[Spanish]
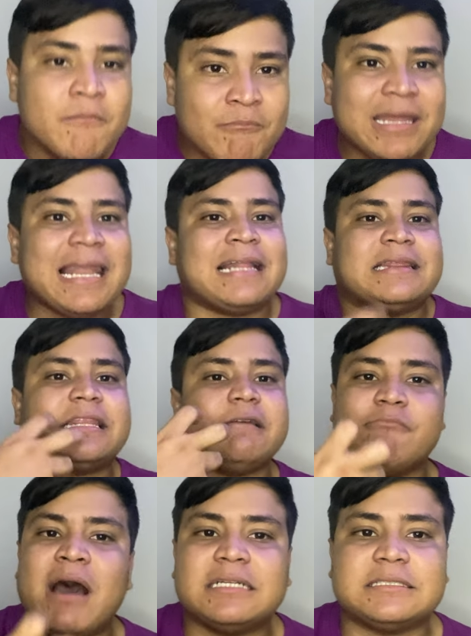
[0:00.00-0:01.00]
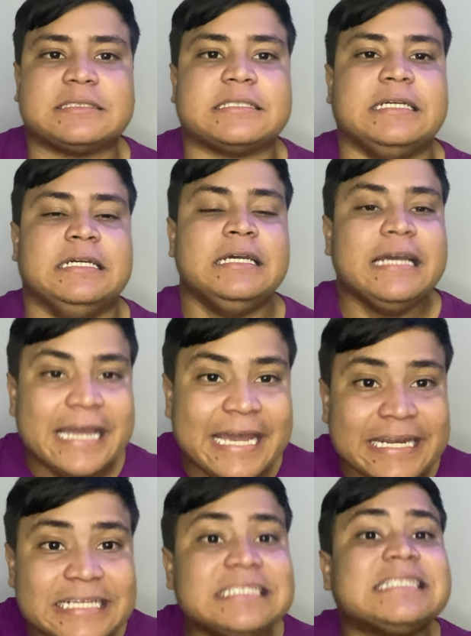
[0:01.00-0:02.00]
me lastimaste,
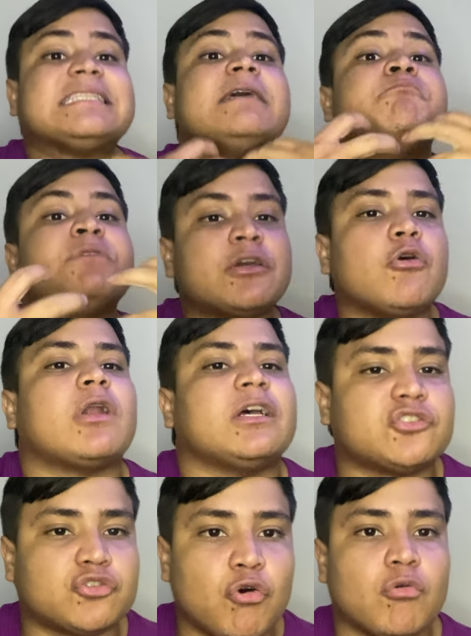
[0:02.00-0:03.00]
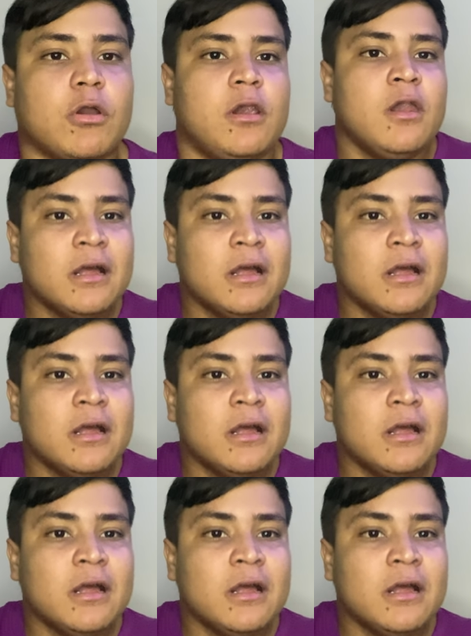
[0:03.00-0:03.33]
heriste mi corazón,